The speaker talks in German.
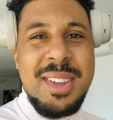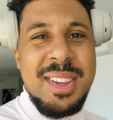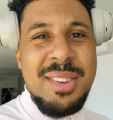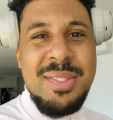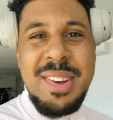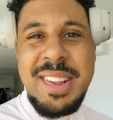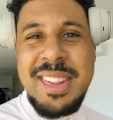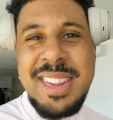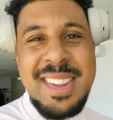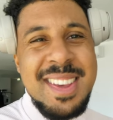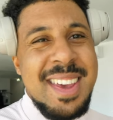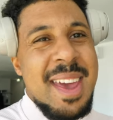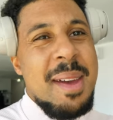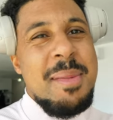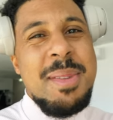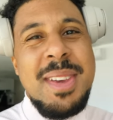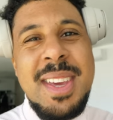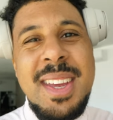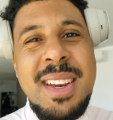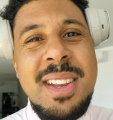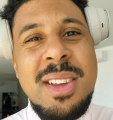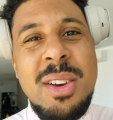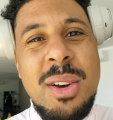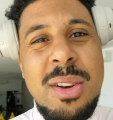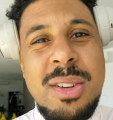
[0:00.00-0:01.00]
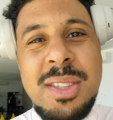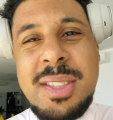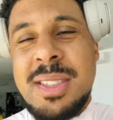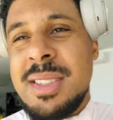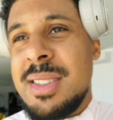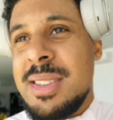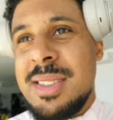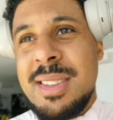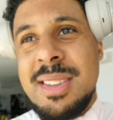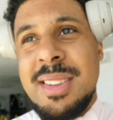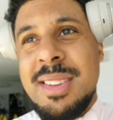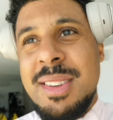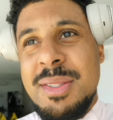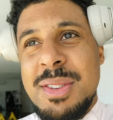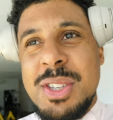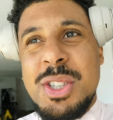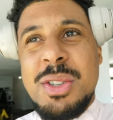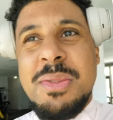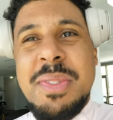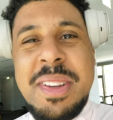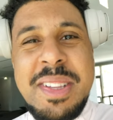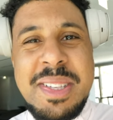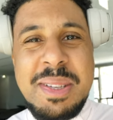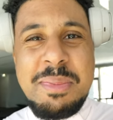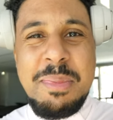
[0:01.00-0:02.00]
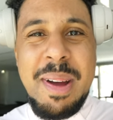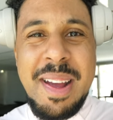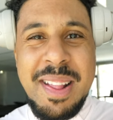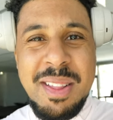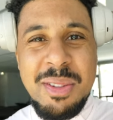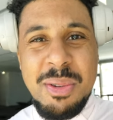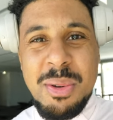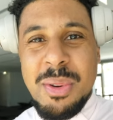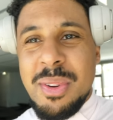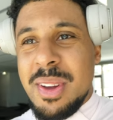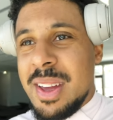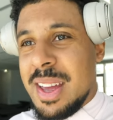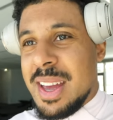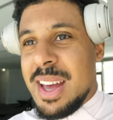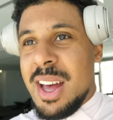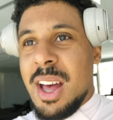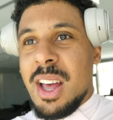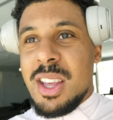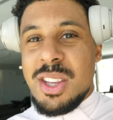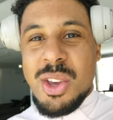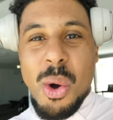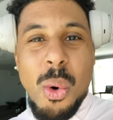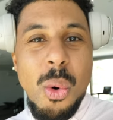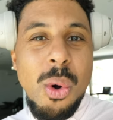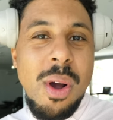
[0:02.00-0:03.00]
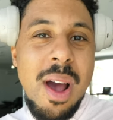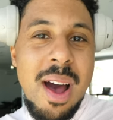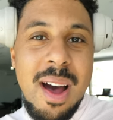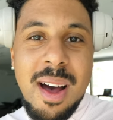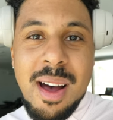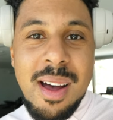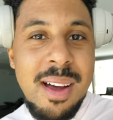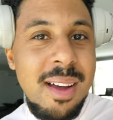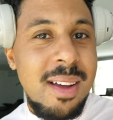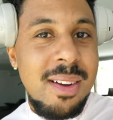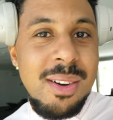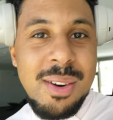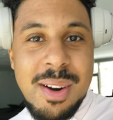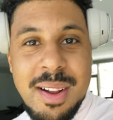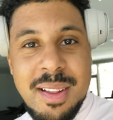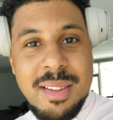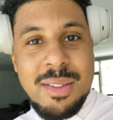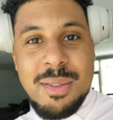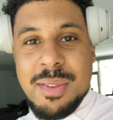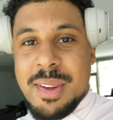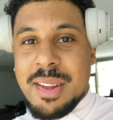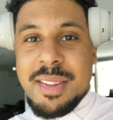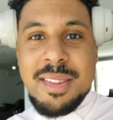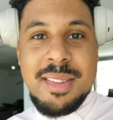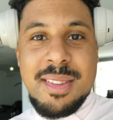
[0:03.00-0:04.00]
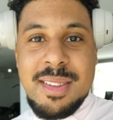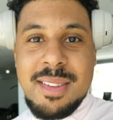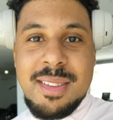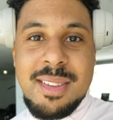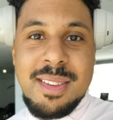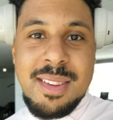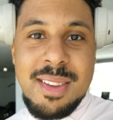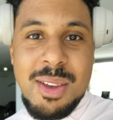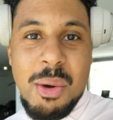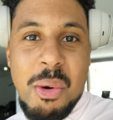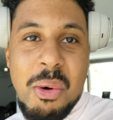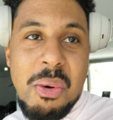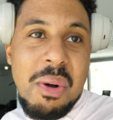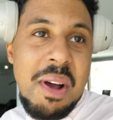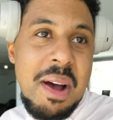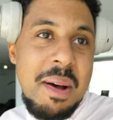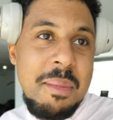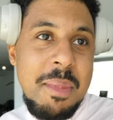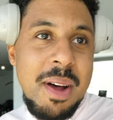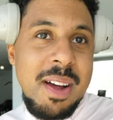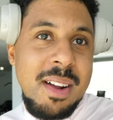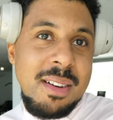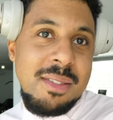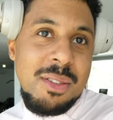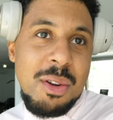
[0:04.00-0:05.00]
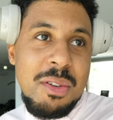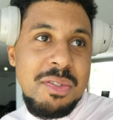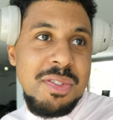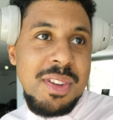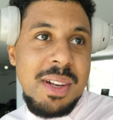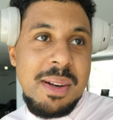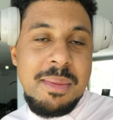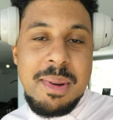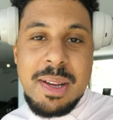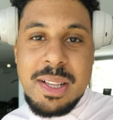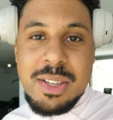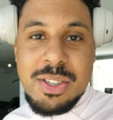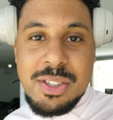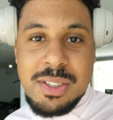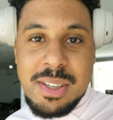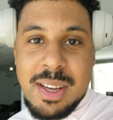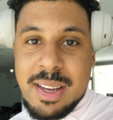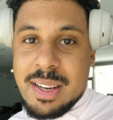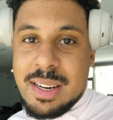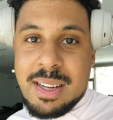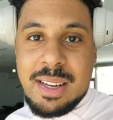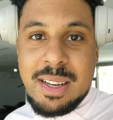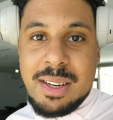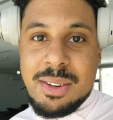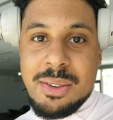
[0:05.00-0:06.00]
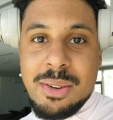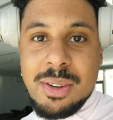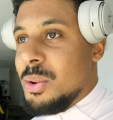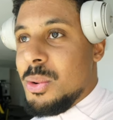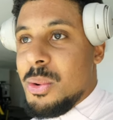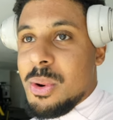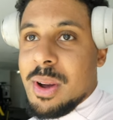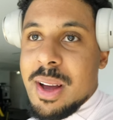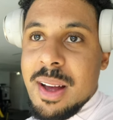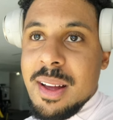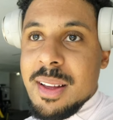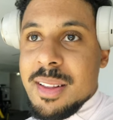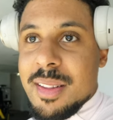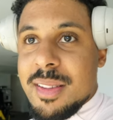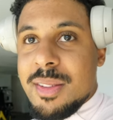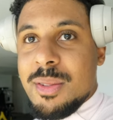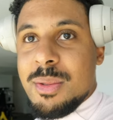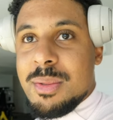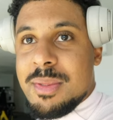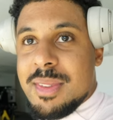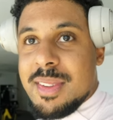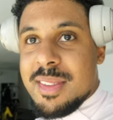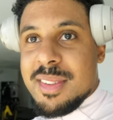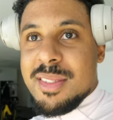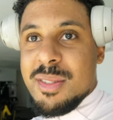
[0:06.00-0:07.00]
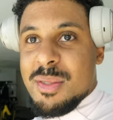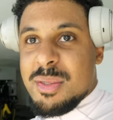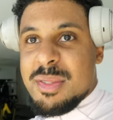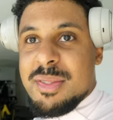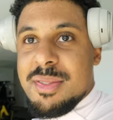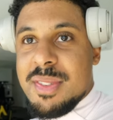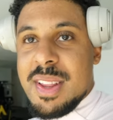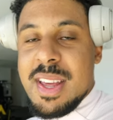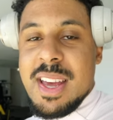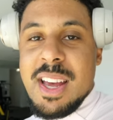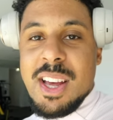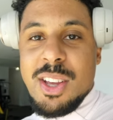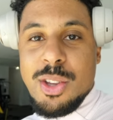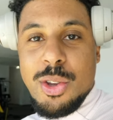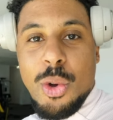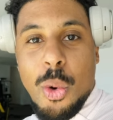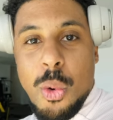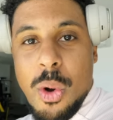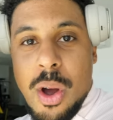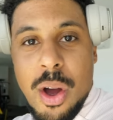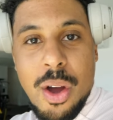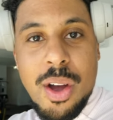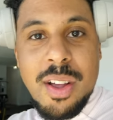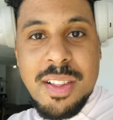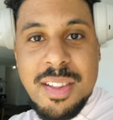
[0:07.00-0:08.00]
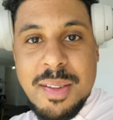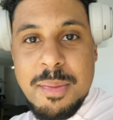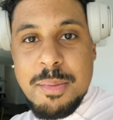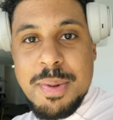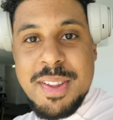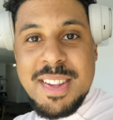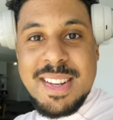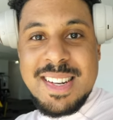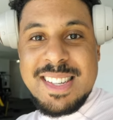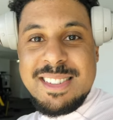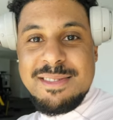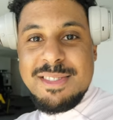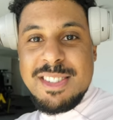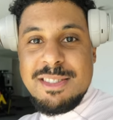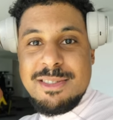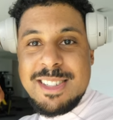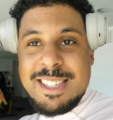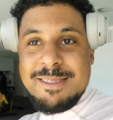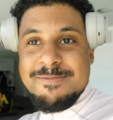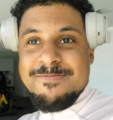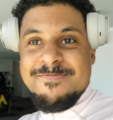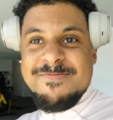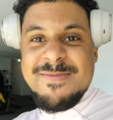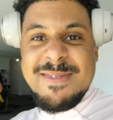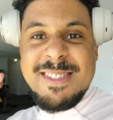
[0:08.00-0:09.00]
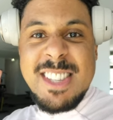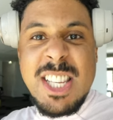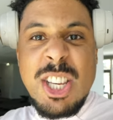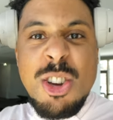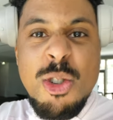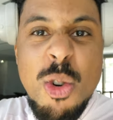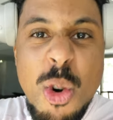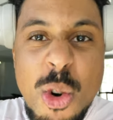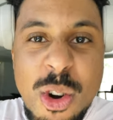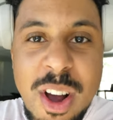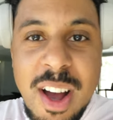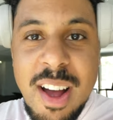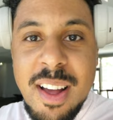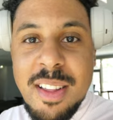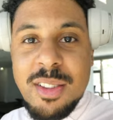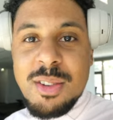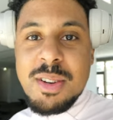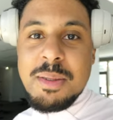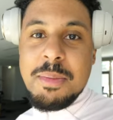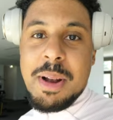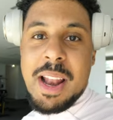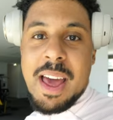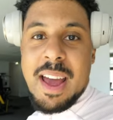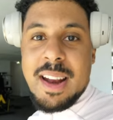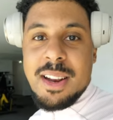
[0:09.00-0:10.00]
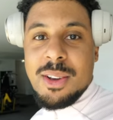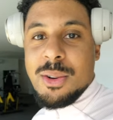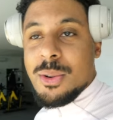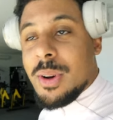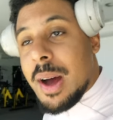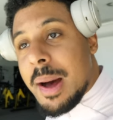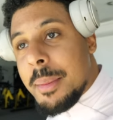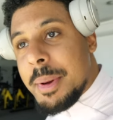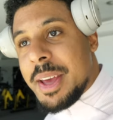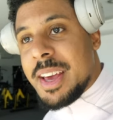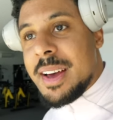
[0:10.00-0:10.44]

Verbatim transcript: Ich weiß, ich kenne mich eh nicht aus. Ihr wisst schon, was ich meine, so Yoga oder sowas. Yoga machen doch viele Menschen, keine Ahnung. Yoga ist so, ist so Yoga hört sich ein bisschen an wie so eine Yoga, so eine Beleidigung. Aber